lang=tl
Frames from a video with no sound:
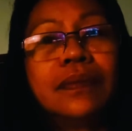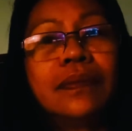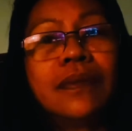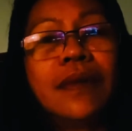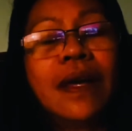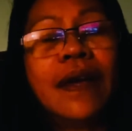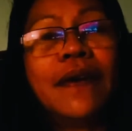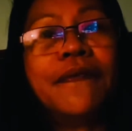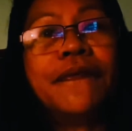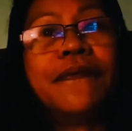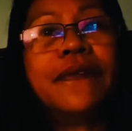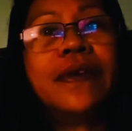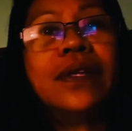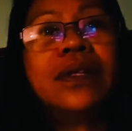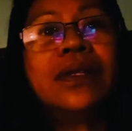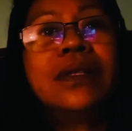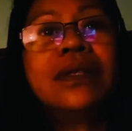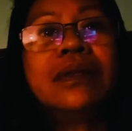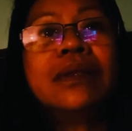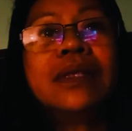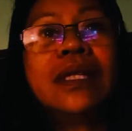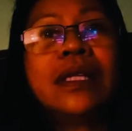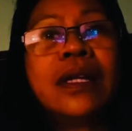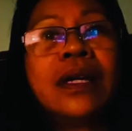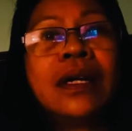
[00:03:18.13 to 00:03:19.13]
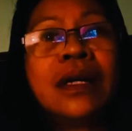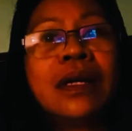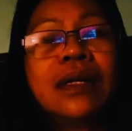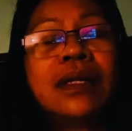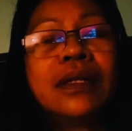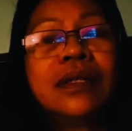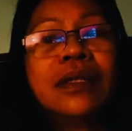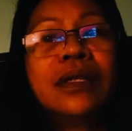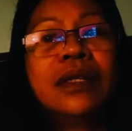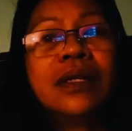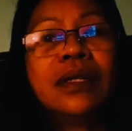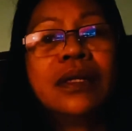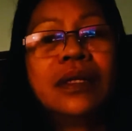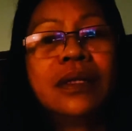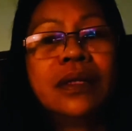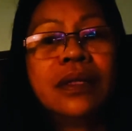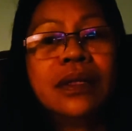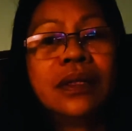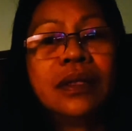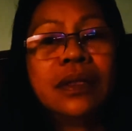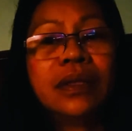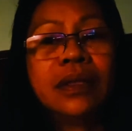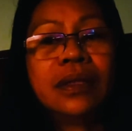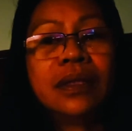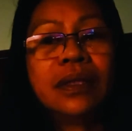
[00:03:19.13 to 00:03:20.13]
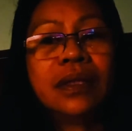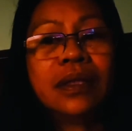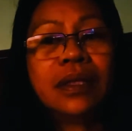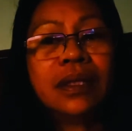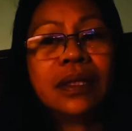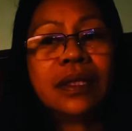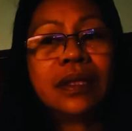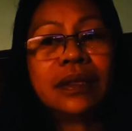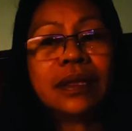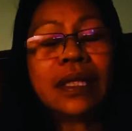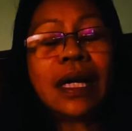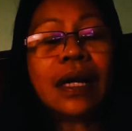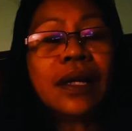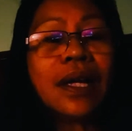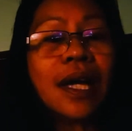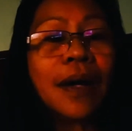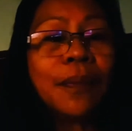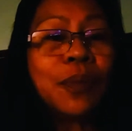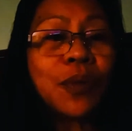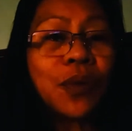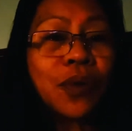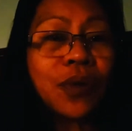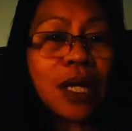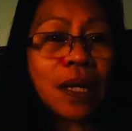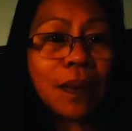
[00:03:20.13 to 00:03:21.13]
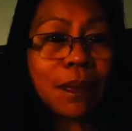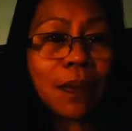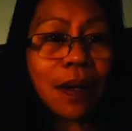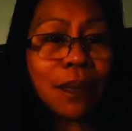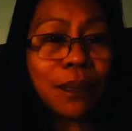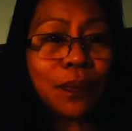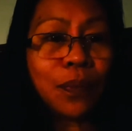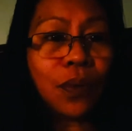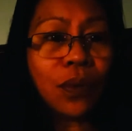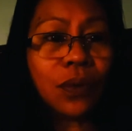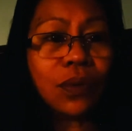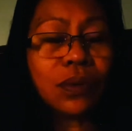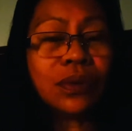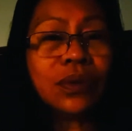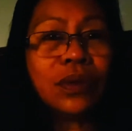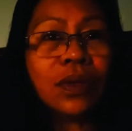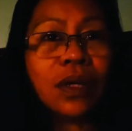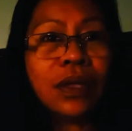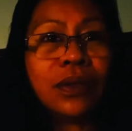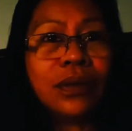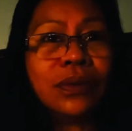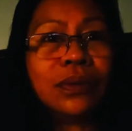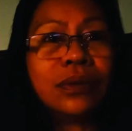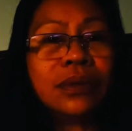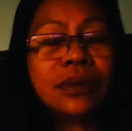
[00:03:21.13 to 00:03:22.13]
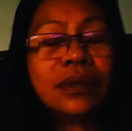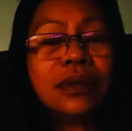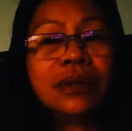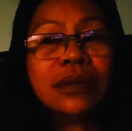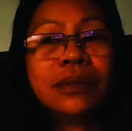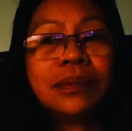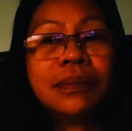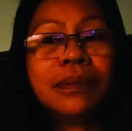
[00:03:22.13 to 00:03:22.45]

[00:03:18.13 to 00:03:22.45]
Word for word: I feel na tanggap ko naman po kung anong